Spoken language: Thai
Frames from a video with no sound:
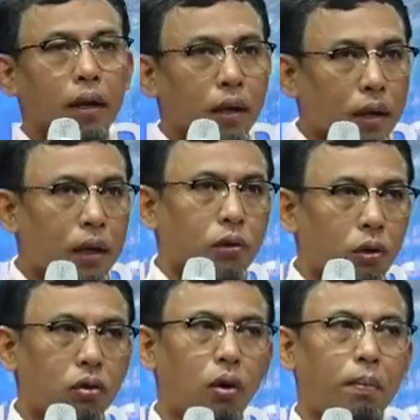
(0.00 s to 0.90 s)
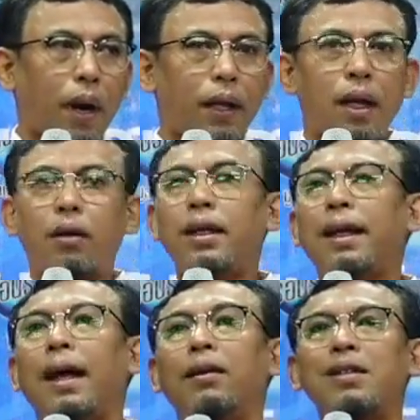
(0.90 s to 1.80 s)
เรื่องทั่วๆไปเท่าที่
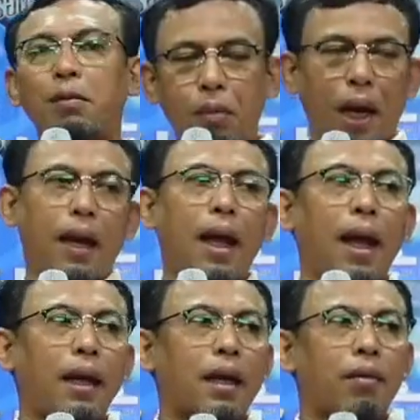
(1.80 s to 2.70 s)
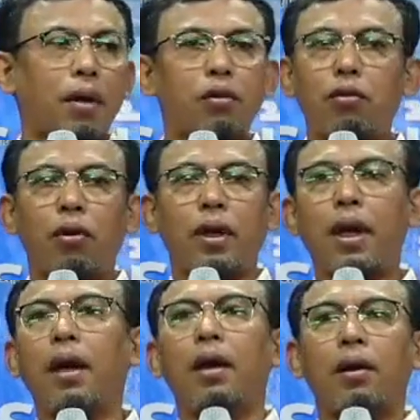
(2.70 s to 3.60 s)
เราสัมผัสได้นะครับว่าทุกคนเนี่
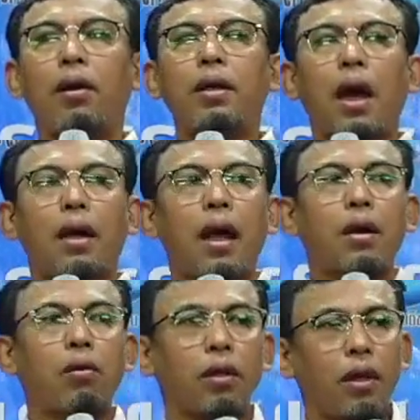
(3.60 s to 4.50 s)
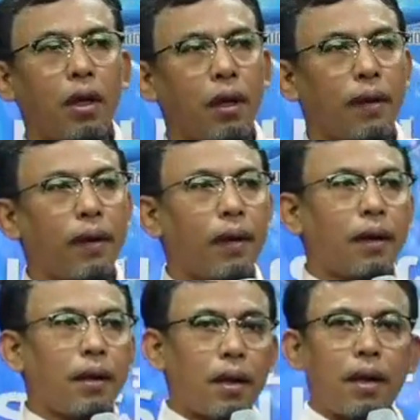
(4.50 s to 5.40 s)
ยก็อยากได้คนที่
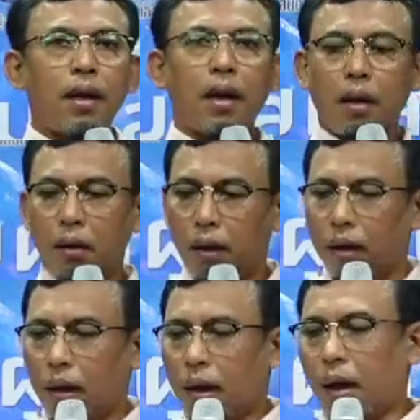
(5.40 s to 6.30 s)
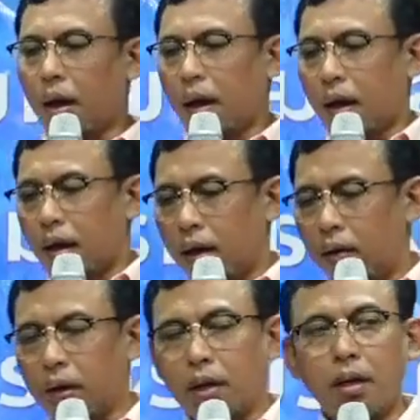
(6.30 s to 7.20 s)
ดีและค
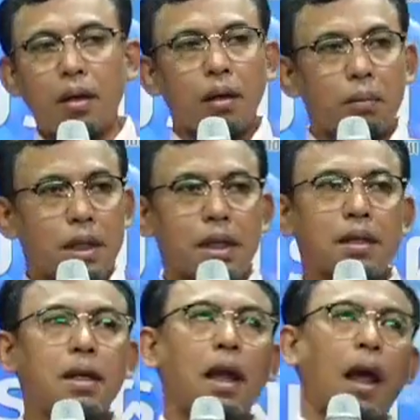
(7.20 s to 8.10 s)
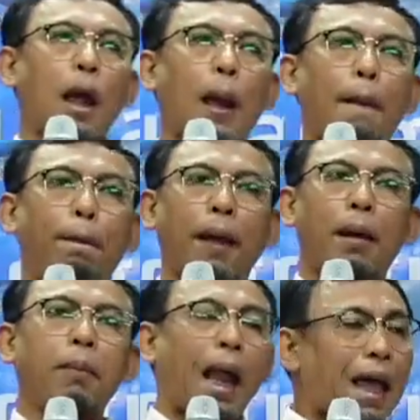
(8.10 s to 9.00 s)
นที่มีศาสนานะครับ
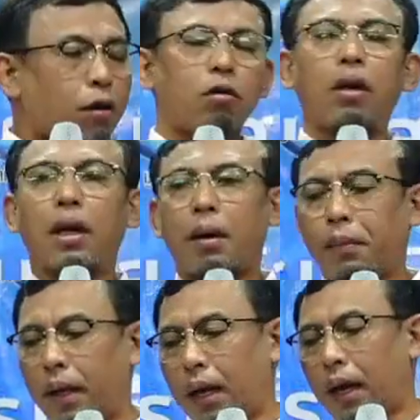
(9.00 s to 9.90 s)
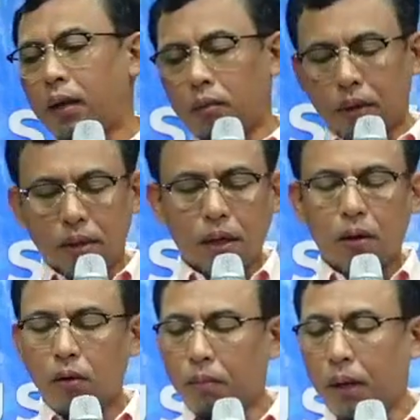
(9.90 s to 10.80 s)
หลายคนนะครับในค่านิยมทางสัง
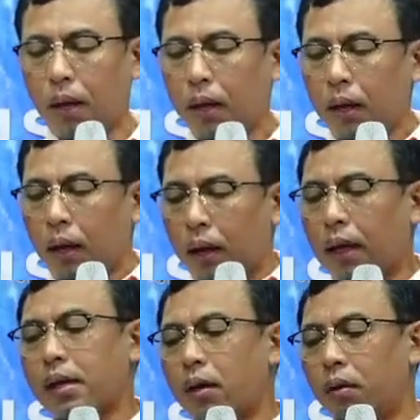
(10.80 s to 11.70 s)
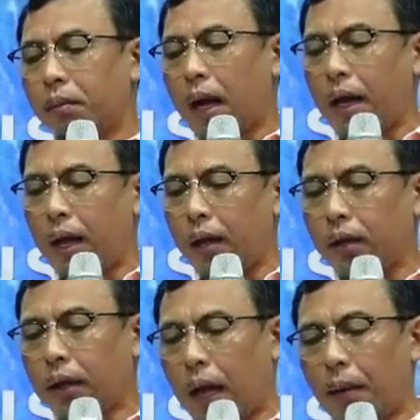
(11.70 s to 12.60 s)
คมเนี่ยในสังคมไทยเองก็
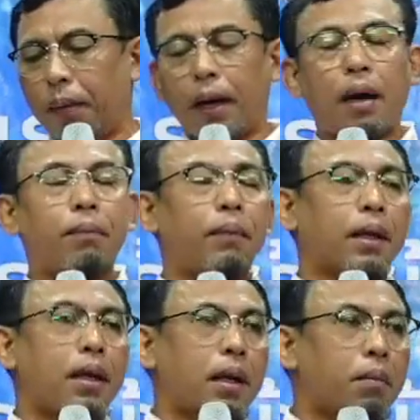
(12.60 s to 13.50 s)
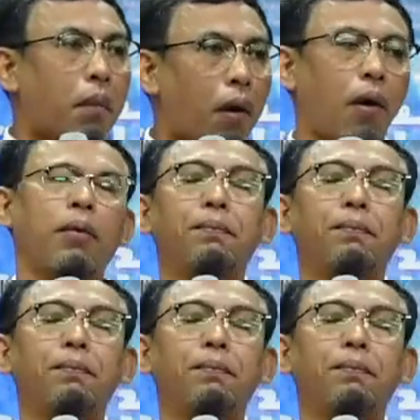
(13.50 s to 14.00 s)
ตามนะครับบางทีมอง